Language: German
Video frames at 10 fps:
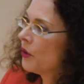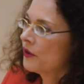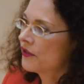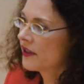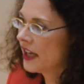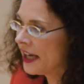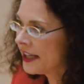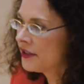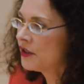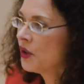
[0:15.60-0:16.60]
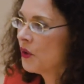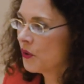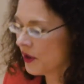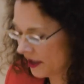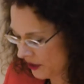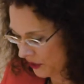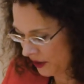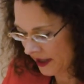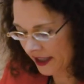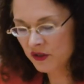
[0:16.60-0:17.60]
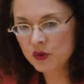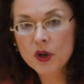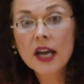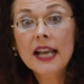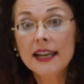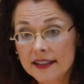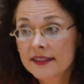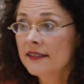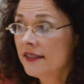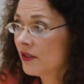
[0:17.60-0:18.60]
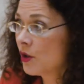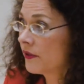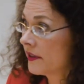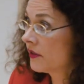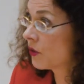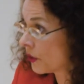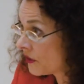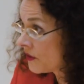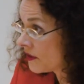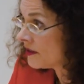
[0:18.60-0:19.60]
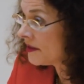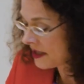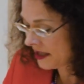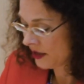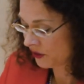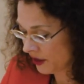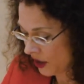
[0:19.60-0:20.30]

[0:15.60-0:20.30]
neues Kleid oder einen neuen Anzug, lassen sich es auch was kosten, soll